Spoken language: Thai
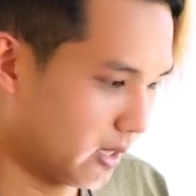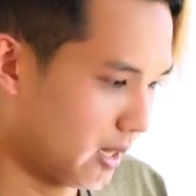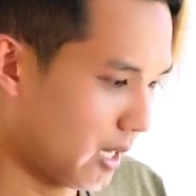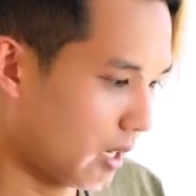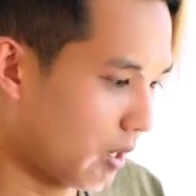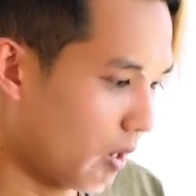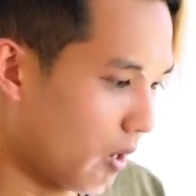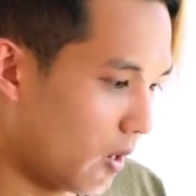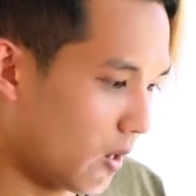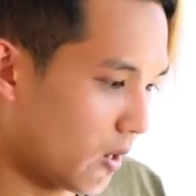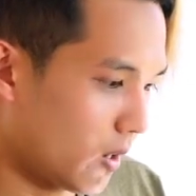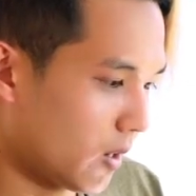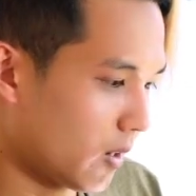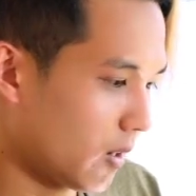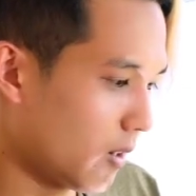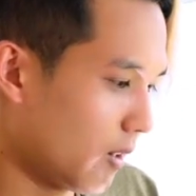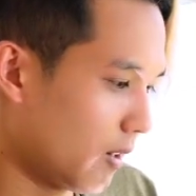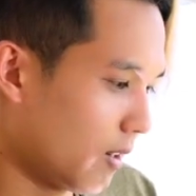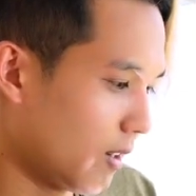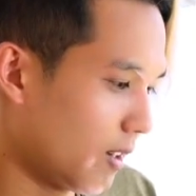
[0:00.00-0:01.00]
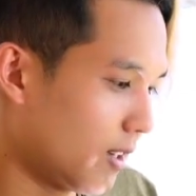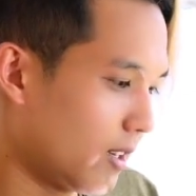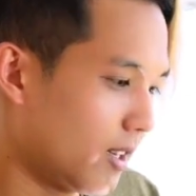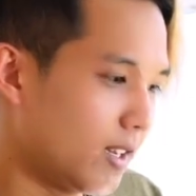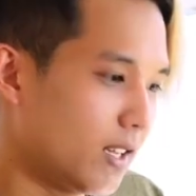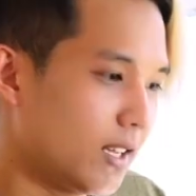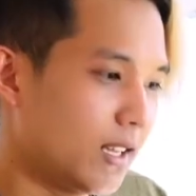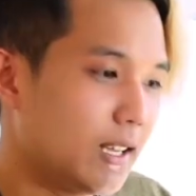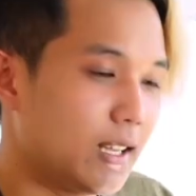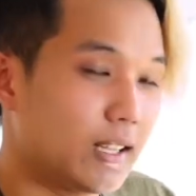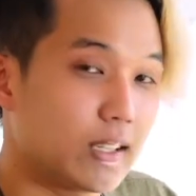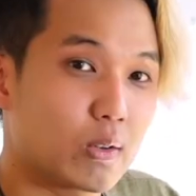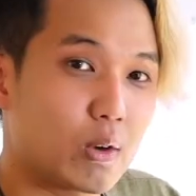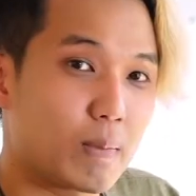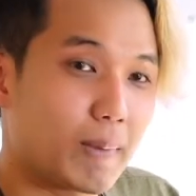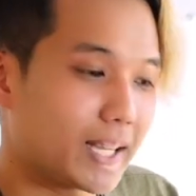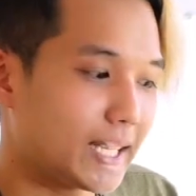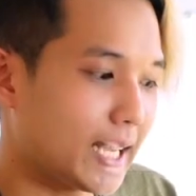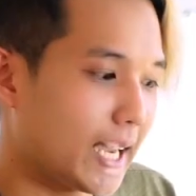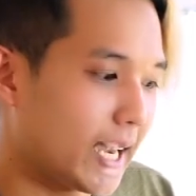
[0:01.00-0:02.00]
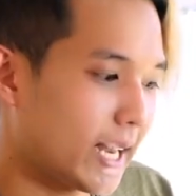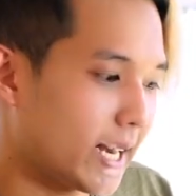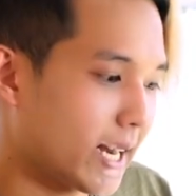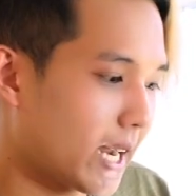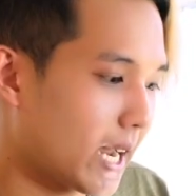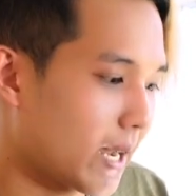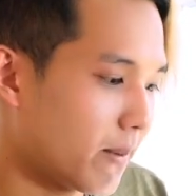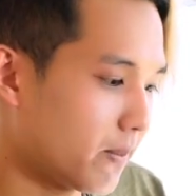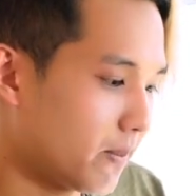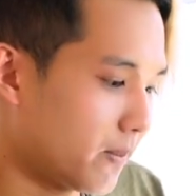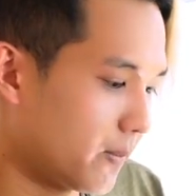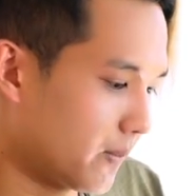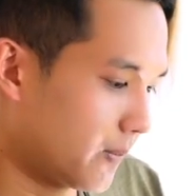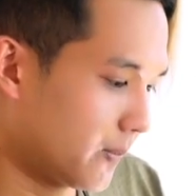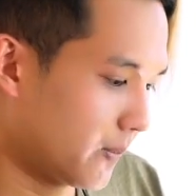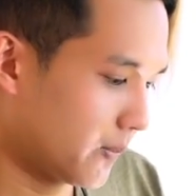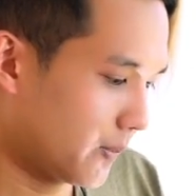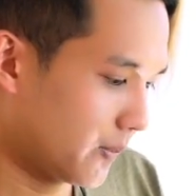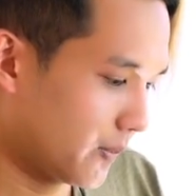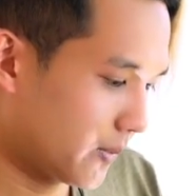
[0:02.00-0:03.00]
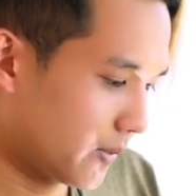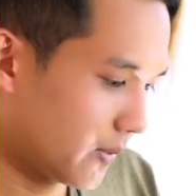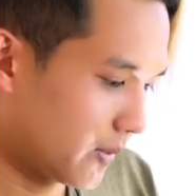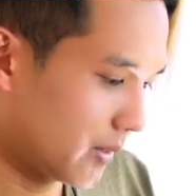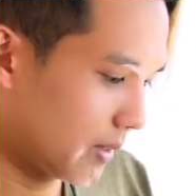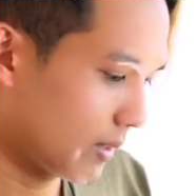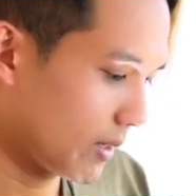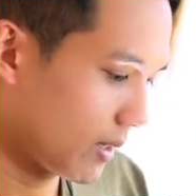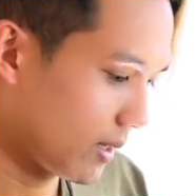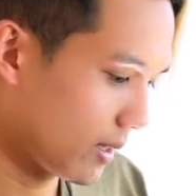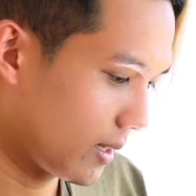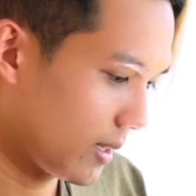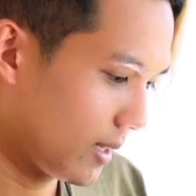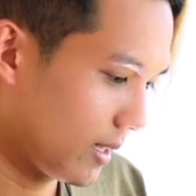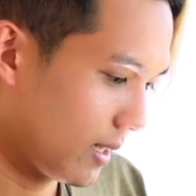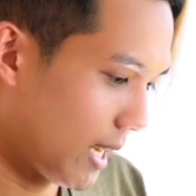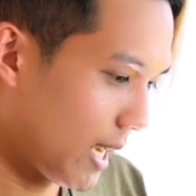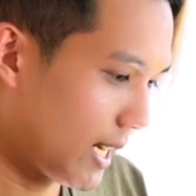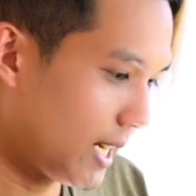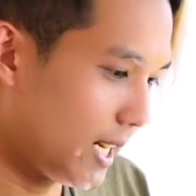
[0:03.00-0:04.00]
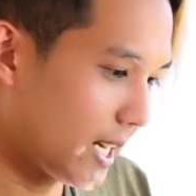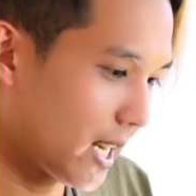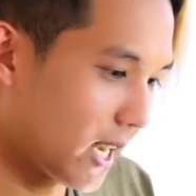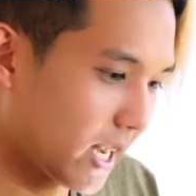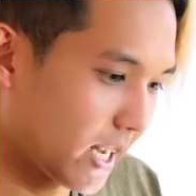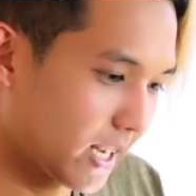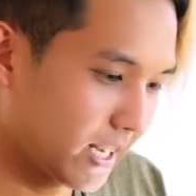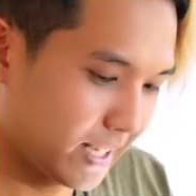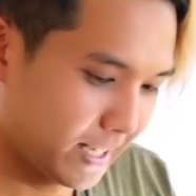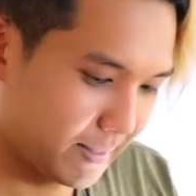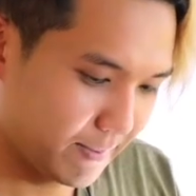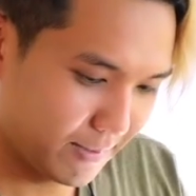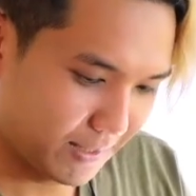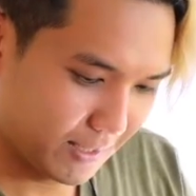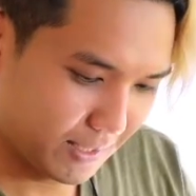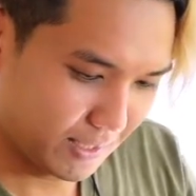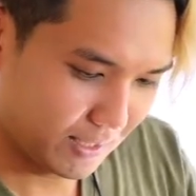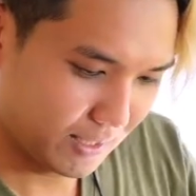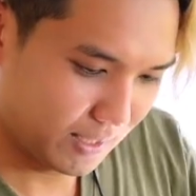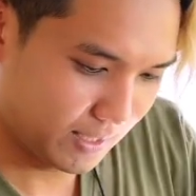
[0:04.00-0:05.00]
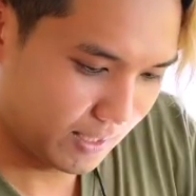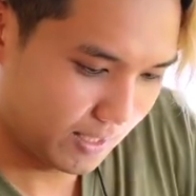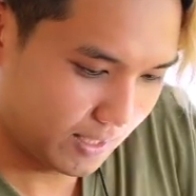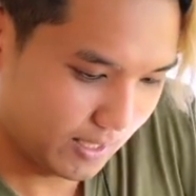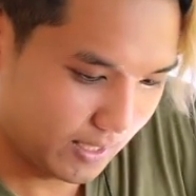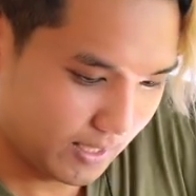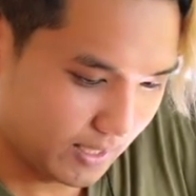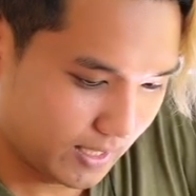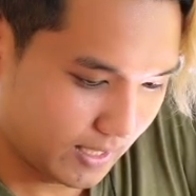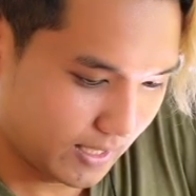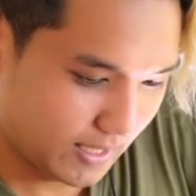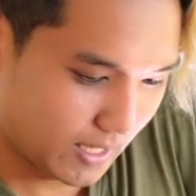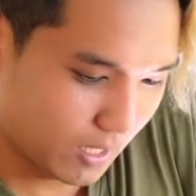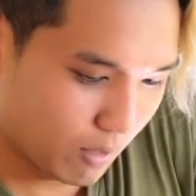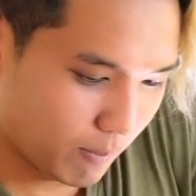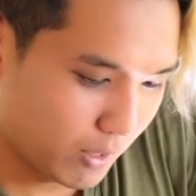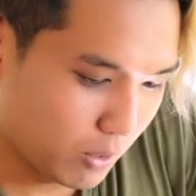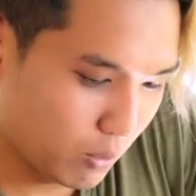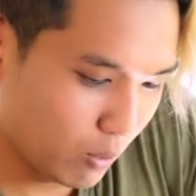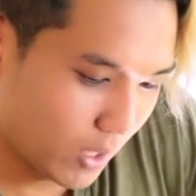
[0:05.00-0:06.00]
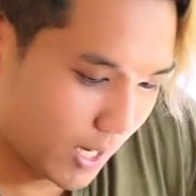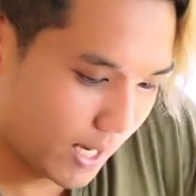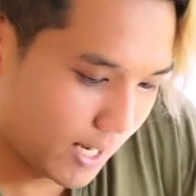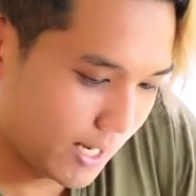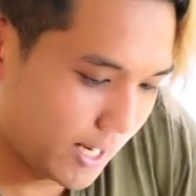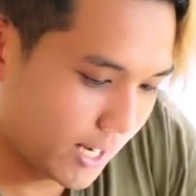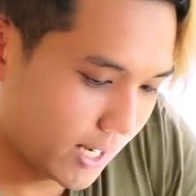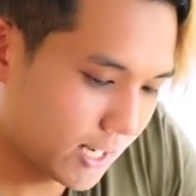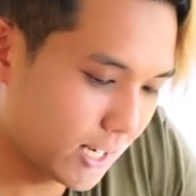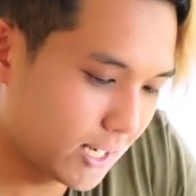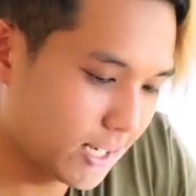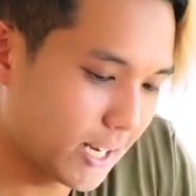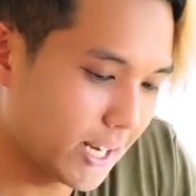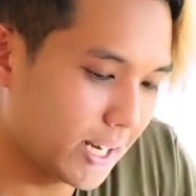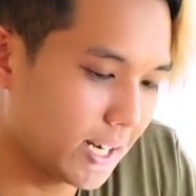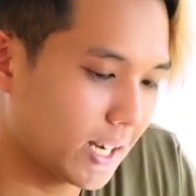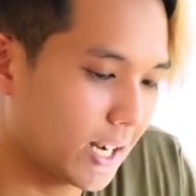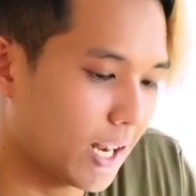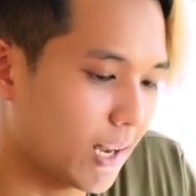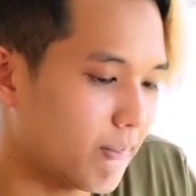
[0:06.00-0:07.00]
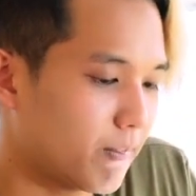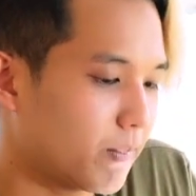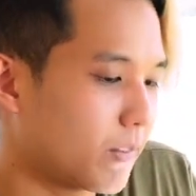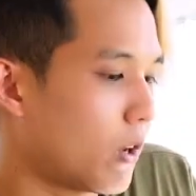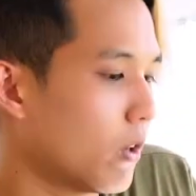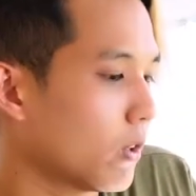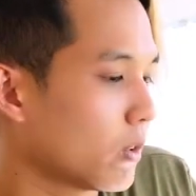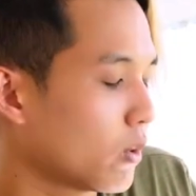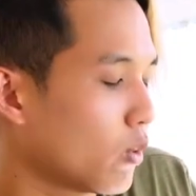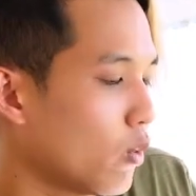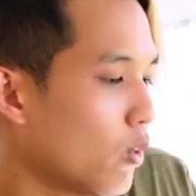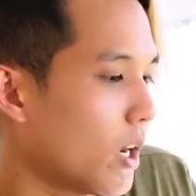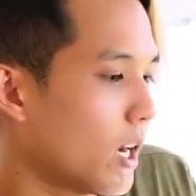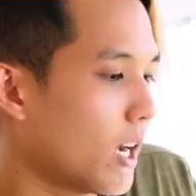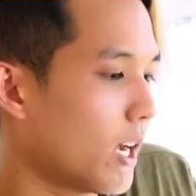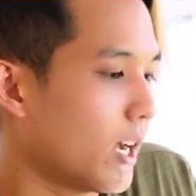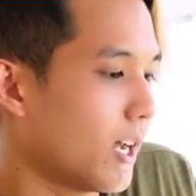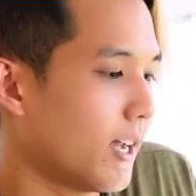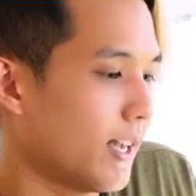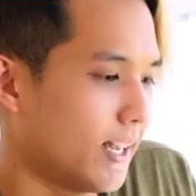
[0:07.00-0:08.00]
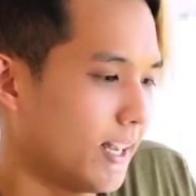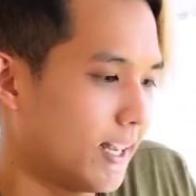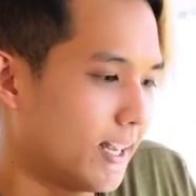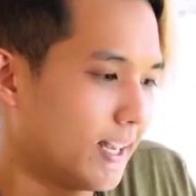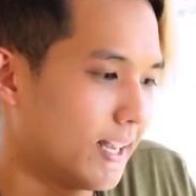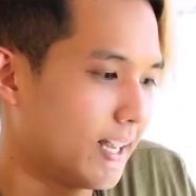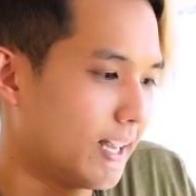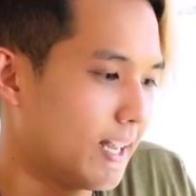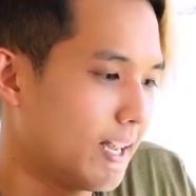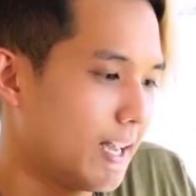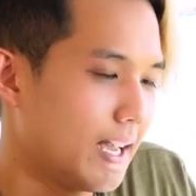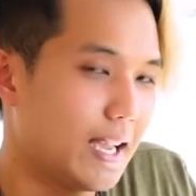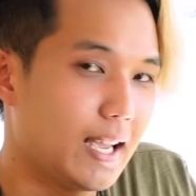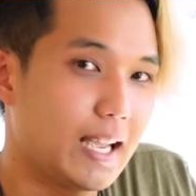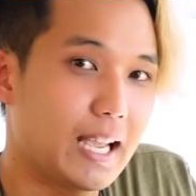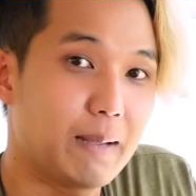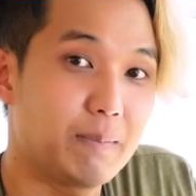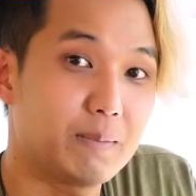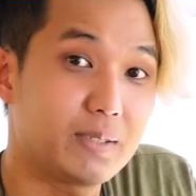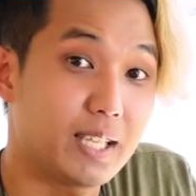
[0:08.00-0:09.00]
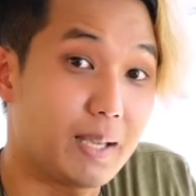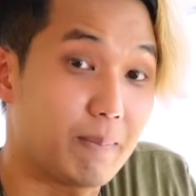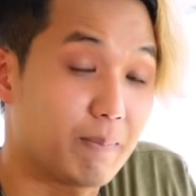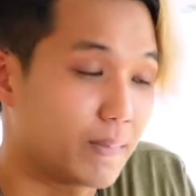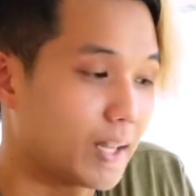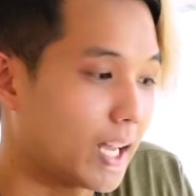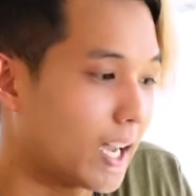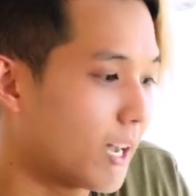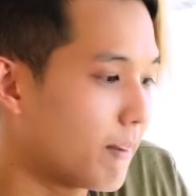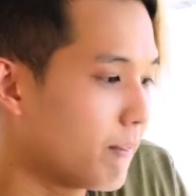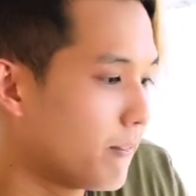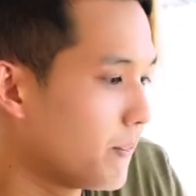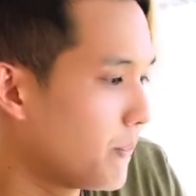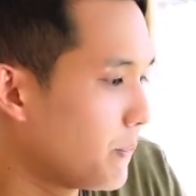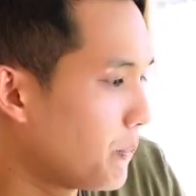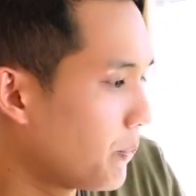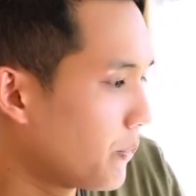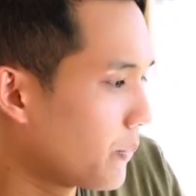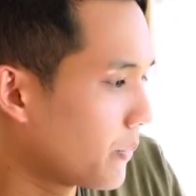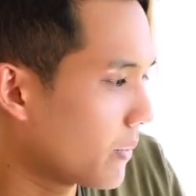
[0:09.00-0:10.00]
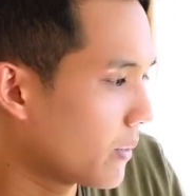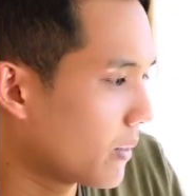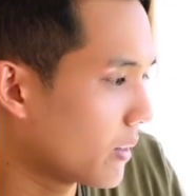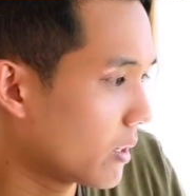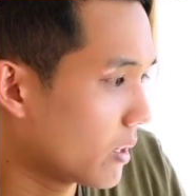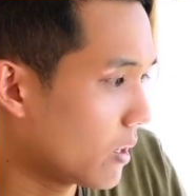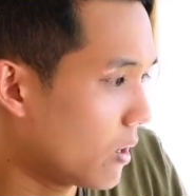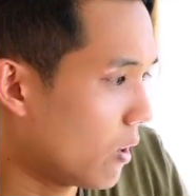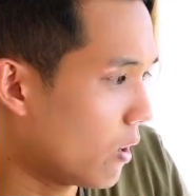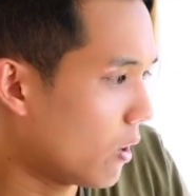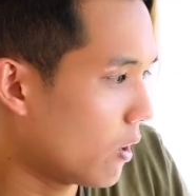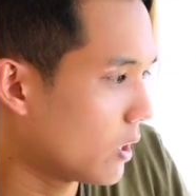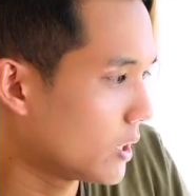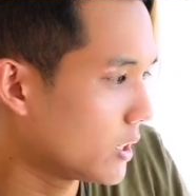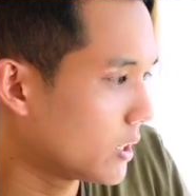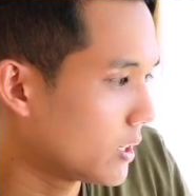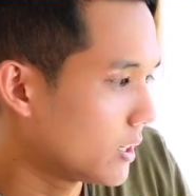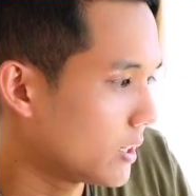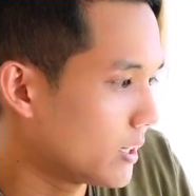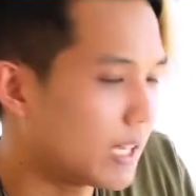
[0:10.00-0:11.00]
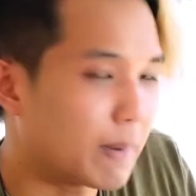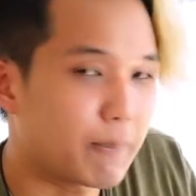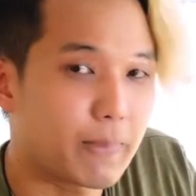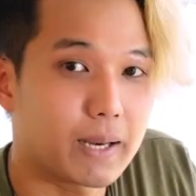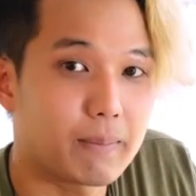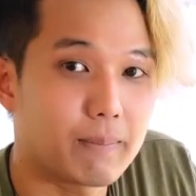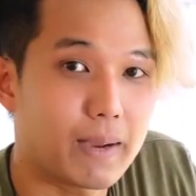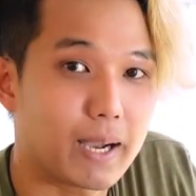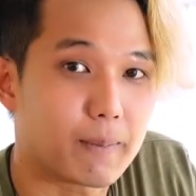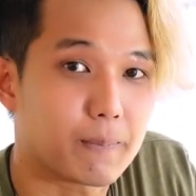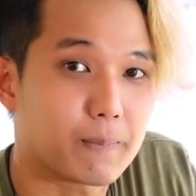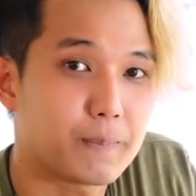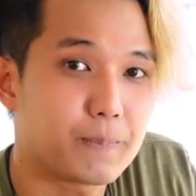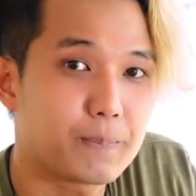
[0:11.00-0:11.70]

แล้วก็ตัวประแจนะครับแค่นี้นะฮะเดี๋ยวเรามาดูรายละเอียดด้านในนะครับของตัว M10 นะครับ ก็จะเป็นแบบ